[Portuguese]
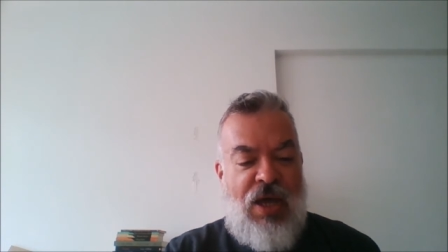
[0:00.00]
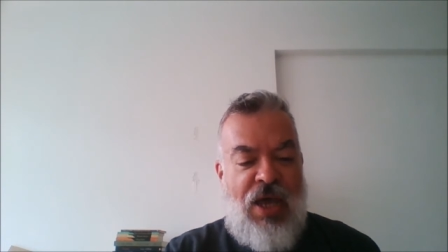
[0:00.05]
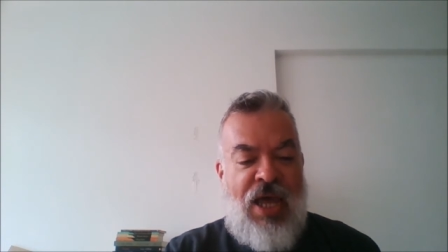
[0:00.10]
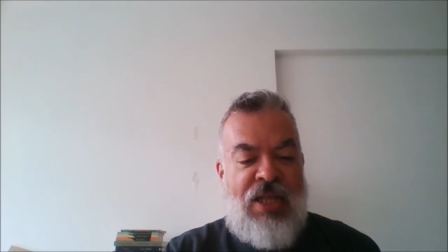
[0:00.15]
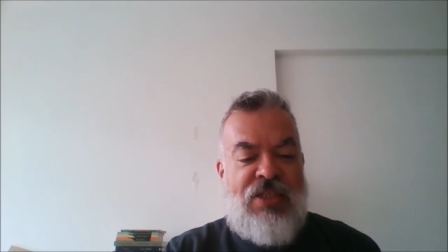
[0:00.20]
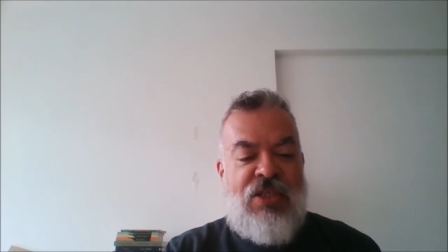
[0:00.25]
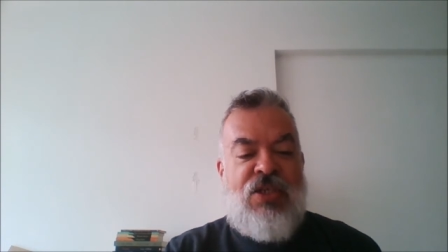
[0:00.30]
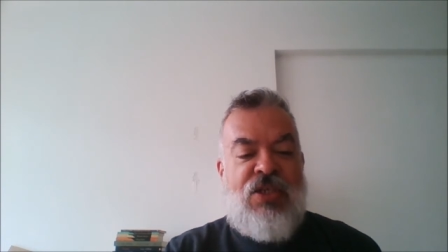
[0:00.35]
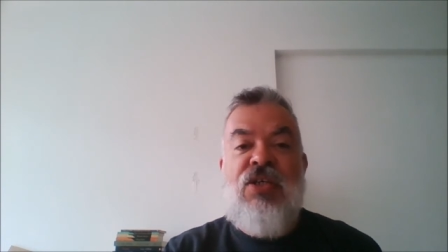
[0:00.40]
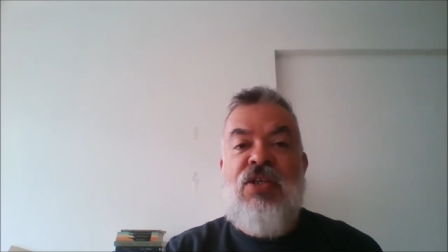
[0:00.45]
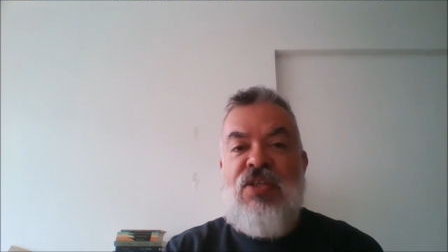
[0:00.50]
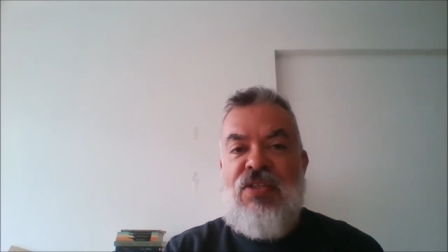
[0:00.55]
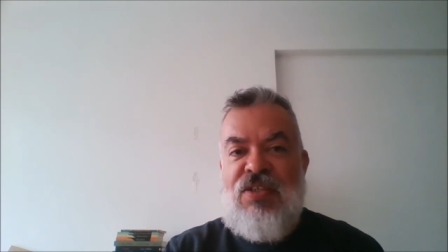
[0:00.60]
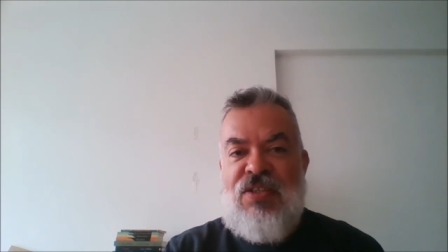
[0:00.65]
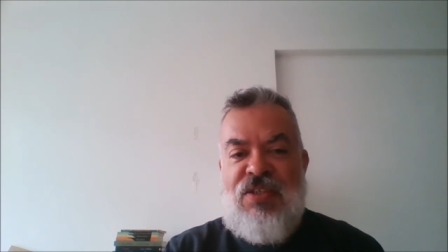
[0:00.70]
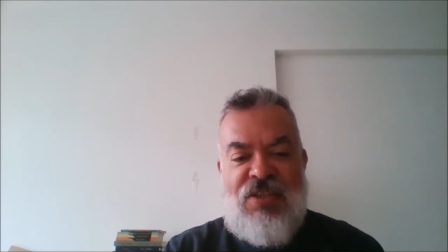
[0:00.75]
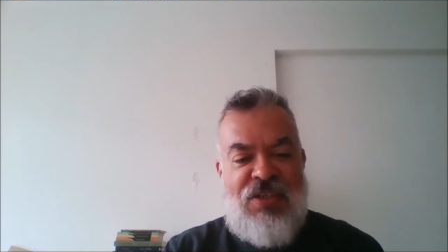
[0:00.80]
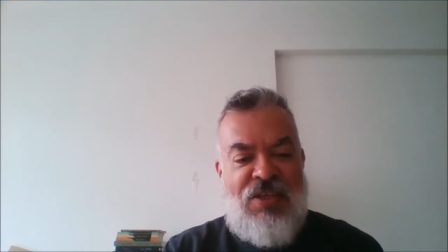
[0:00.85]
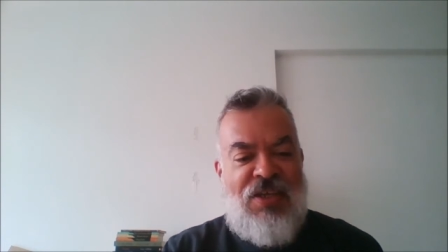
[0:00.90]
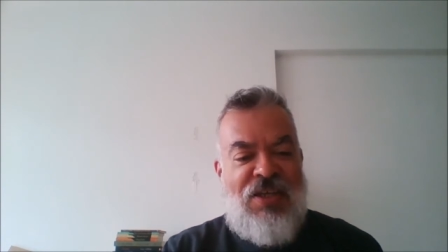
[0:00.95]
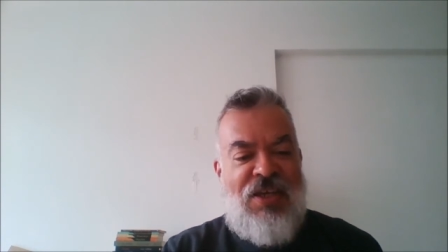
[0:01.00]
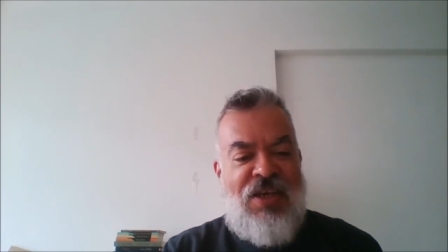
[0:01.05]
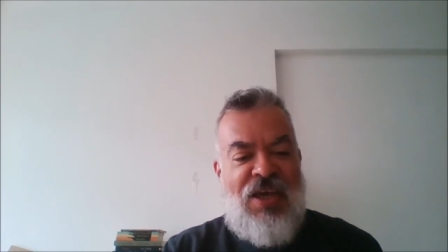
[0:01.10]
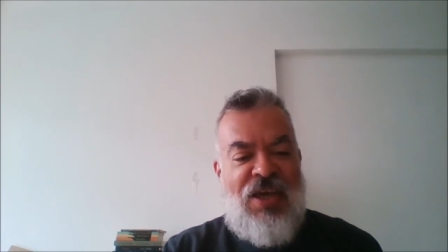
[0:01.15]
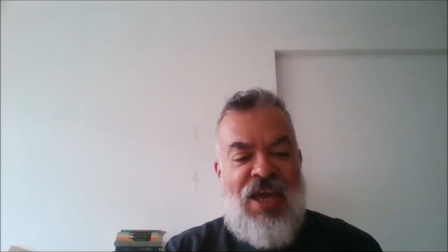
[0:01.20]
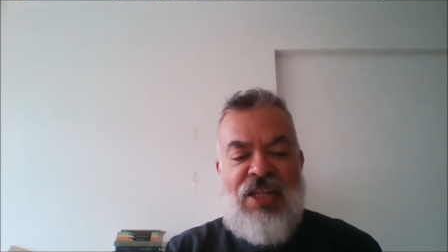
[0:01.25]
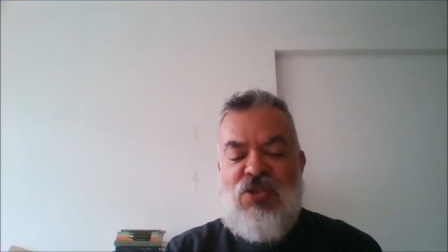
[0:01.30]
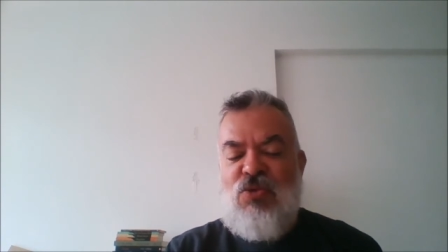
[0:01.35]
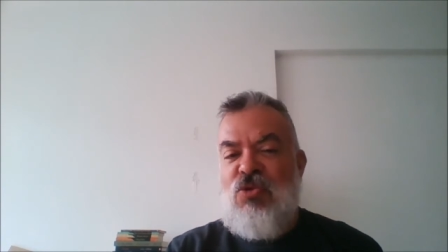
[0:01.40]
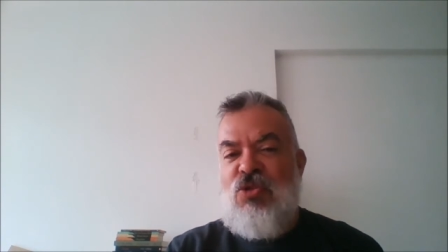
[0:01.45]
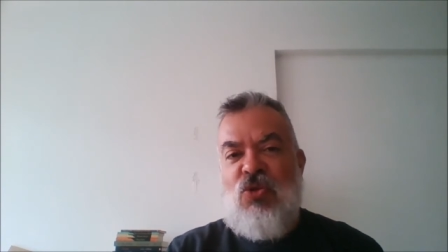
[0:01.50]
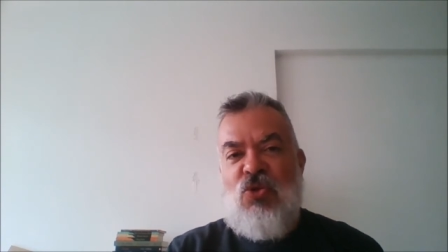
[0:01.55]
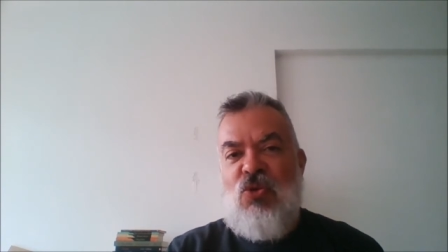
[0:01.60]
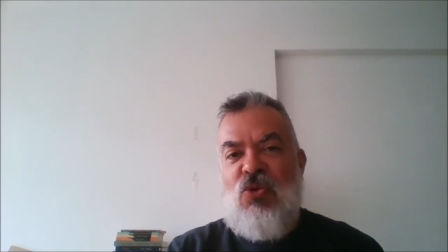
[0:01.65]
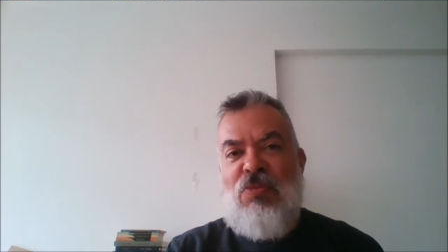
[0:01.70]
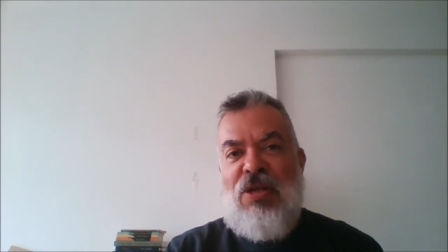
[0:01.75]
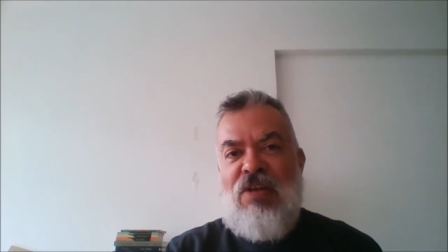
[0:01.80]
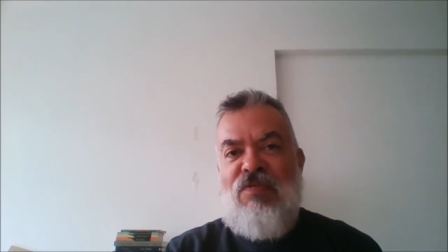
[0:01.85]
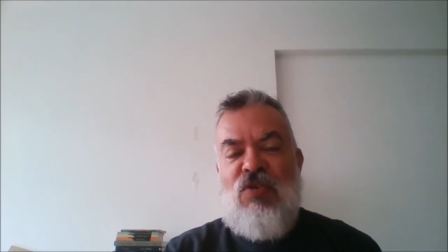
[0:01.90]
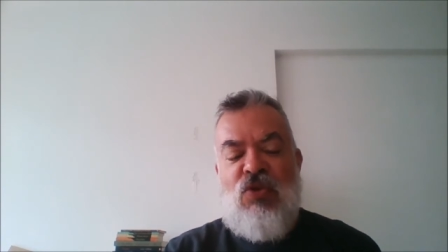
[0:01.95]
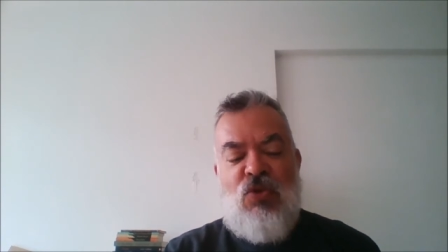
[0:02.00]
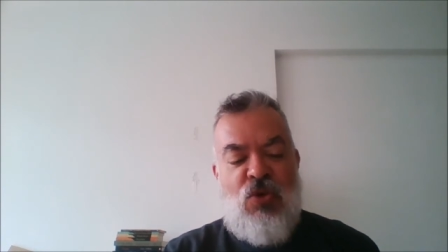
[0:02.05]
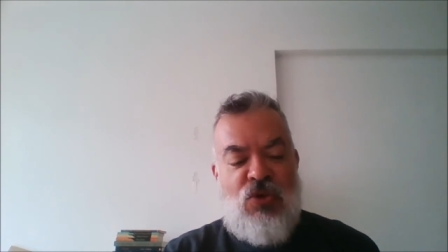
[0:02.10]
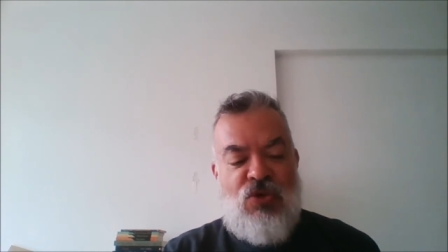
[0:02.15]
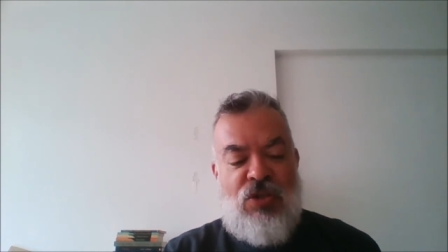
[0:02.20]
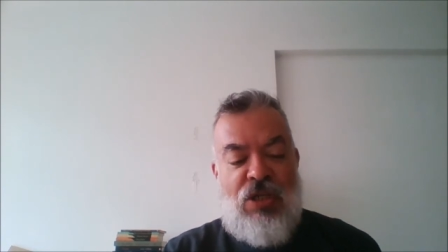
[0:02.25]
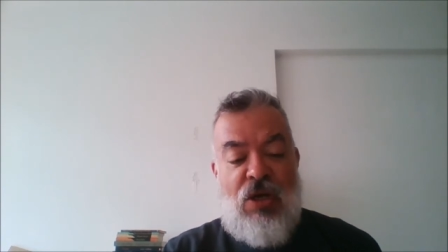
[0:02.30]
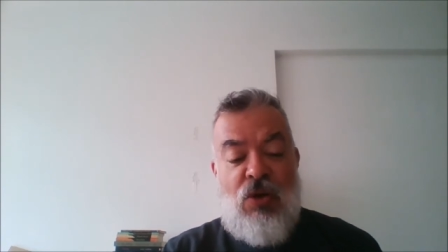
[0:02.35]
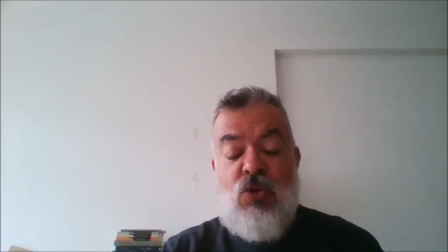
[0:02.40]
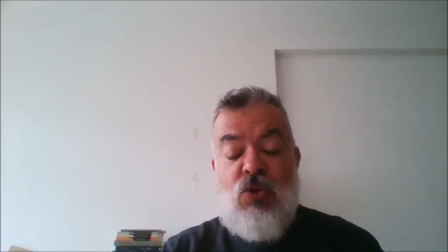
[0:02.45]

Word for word: Atticus, Éticos é um nome maravilhoso, né?